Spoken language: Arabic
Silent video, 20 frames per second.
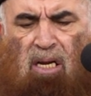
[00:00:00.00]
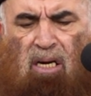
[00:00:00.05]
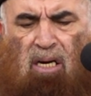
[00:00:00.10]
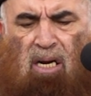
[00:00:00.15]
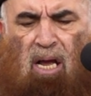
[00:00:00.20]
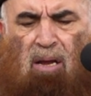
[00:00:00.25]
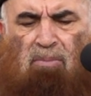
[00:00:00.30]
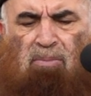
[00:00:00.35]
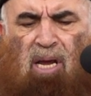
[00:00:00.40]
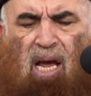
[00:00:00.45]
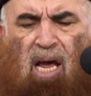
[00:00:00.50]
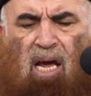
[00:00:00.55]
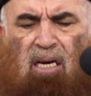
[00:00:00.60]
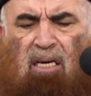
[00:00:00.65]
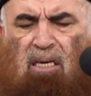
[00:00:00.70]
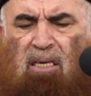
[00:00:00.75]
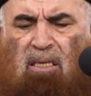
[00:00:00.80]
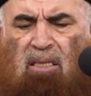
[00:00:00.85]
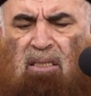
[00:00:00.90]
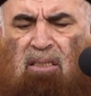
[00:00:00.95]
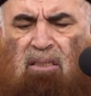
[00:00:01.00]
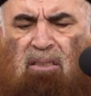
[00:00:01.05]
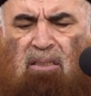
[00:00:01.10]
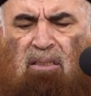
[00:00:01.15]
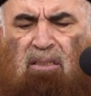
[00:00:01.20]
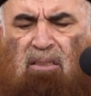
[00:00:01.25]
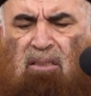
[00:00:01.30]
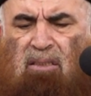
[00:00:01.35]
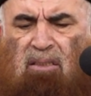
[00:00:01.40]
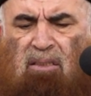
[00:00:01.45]
رابعاً
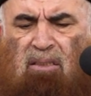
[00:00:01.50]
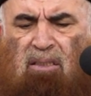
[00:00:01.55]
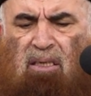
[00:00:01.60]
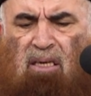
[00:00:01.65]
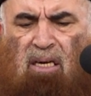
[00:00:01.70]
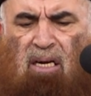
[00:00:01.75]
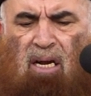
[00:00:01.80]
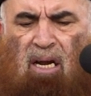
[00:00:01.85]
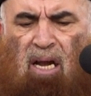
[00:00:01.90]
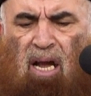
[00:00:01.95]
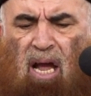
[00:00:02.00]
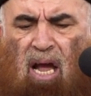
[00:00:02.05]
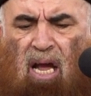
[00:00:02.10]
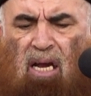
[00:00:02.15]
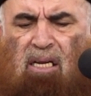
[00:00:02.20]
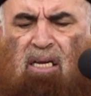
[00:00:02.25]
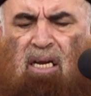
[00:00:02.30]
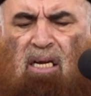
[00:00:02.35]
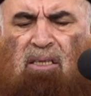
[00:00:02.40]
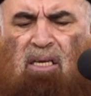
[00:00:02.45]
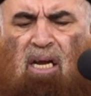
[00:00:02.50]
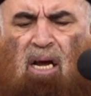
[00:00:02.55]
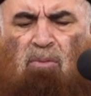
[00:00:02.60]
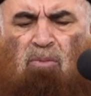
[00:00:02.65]
أكد